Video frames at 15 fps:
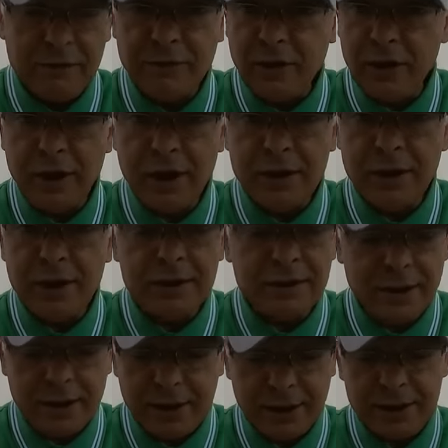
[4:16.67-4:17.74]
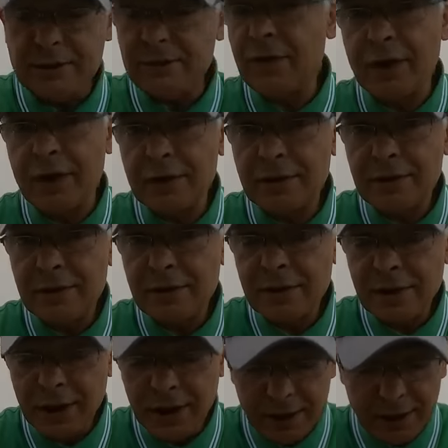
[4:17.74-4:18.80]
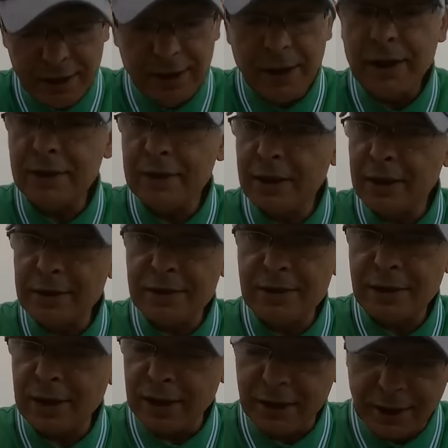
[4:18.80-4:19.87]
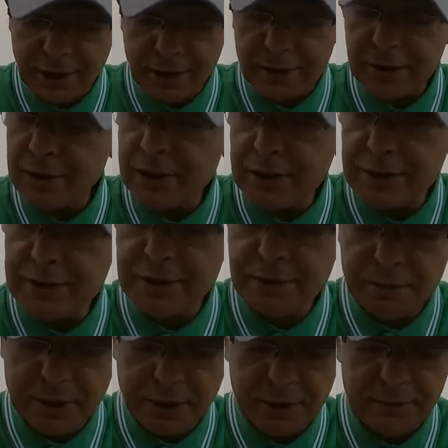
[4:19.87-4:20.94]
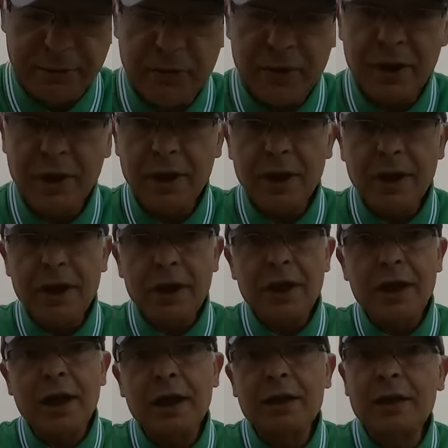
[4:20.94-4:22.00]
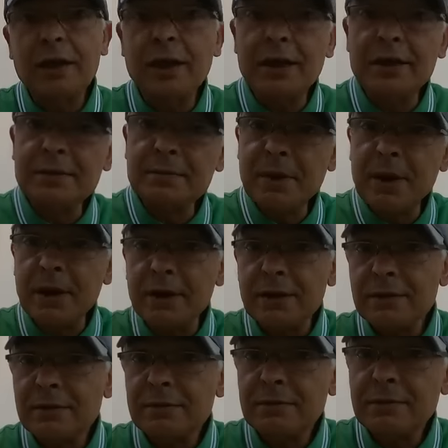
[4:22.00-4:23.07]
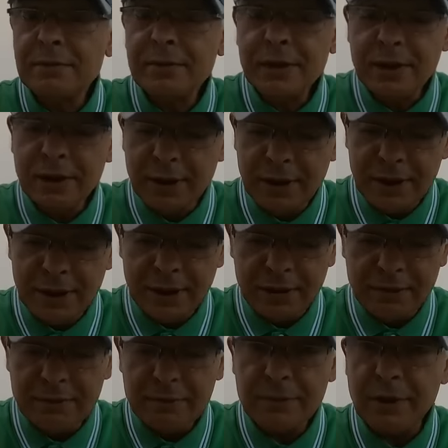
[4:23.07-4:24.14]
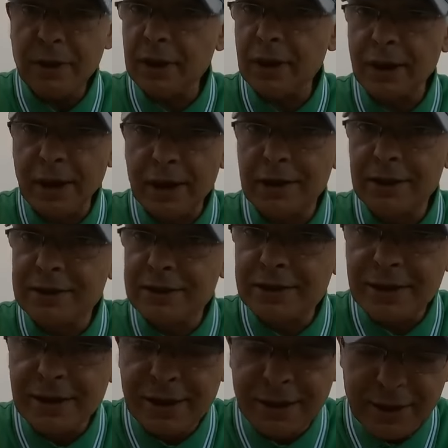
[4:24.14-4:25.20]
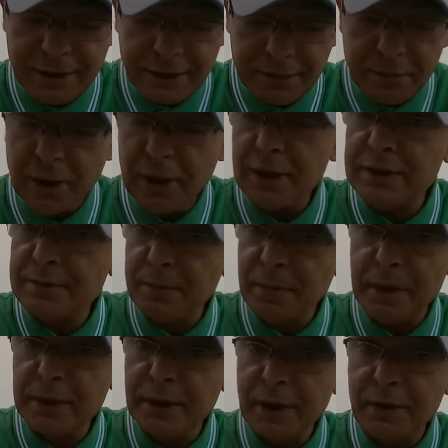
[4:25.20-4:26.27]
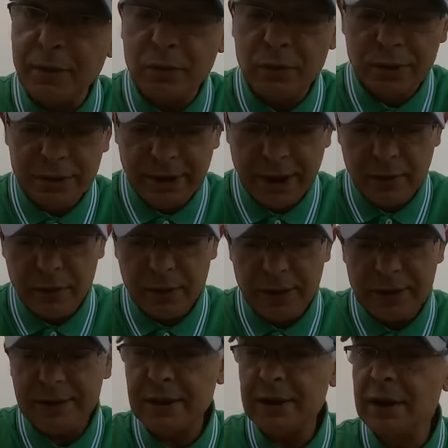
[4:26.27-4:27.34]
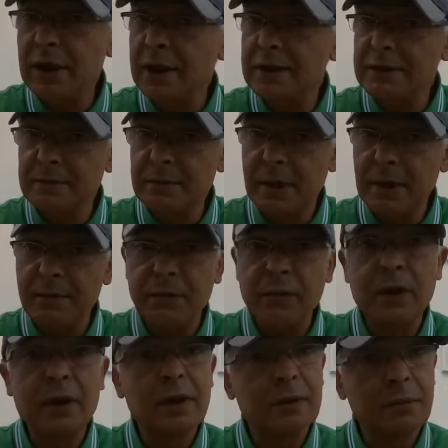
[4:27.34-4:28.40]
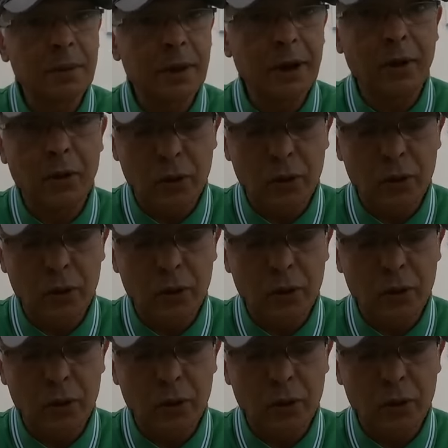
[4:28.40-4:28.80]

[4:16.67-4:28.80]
فانا غادي نركز فقط على الاحداث الاخيره ديال هذه السيمانه هاد الازمه اللي خلقات الجزائر مع اسبانيا واللي تحولت الى ازمه مع